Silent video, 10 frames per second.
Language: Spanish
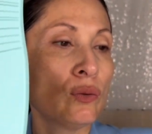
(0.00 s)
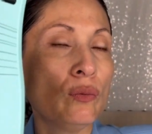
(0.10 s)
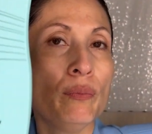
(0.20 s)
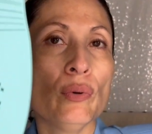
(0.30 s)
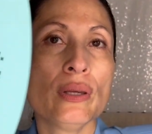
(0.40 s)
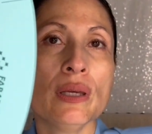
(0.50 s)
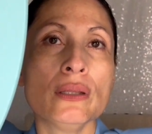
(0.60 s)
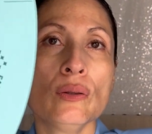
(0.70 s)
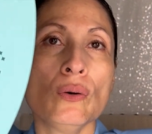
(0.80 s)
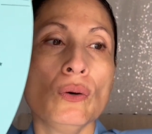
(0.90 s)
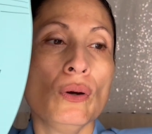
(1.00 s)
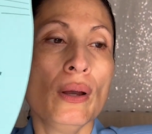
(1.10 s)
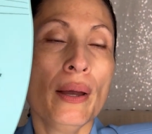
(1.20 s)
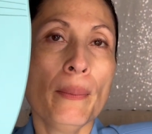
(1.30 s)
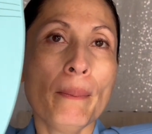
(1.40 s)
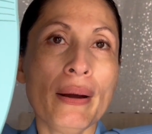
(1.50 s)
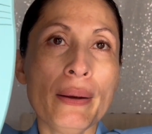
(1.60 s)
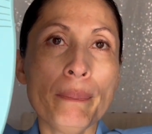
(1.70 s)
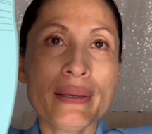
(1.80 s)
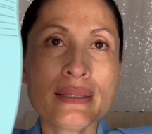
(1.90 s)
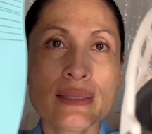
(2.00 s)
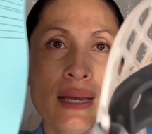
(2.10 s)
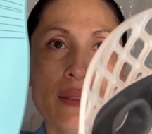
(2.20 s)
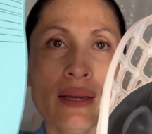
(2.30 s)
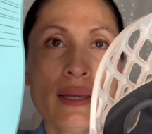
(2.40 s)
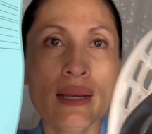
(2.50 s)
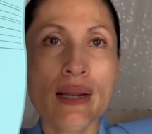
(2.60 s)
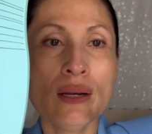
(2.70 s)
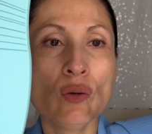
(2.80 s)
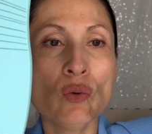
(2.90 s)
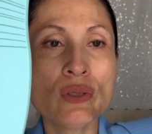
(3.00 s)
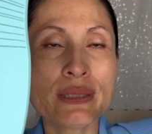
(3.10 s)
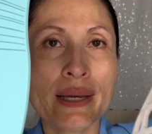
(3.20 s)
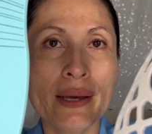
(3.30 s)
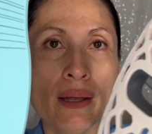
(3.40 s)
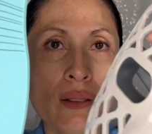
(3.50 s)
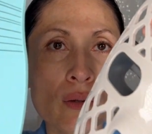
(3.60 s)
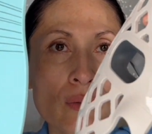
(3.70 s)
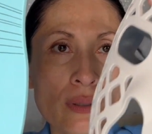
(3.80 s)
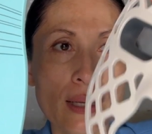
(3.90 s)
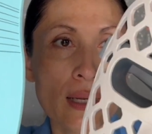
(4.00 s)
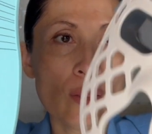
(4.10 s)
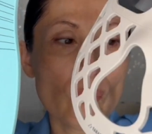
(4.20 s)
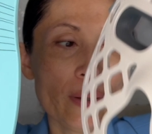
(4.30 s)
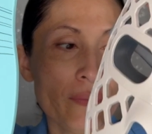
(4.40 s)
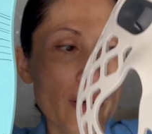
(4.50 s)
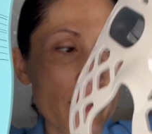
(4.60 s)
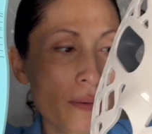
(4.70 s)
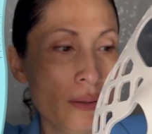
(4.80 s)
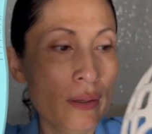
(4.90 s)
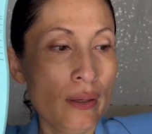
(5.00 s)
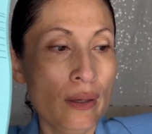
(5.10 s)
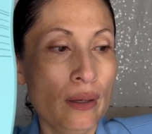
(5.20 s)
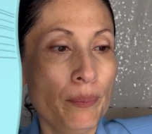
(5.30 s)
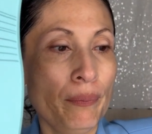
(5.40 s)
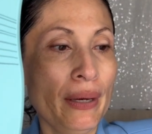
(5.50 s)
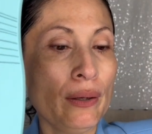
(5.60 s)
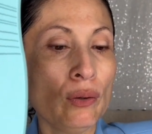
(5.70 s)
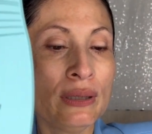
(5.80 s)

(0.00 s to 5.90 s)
un poquito más pesada que la Lux Hello, que la nueva. Pero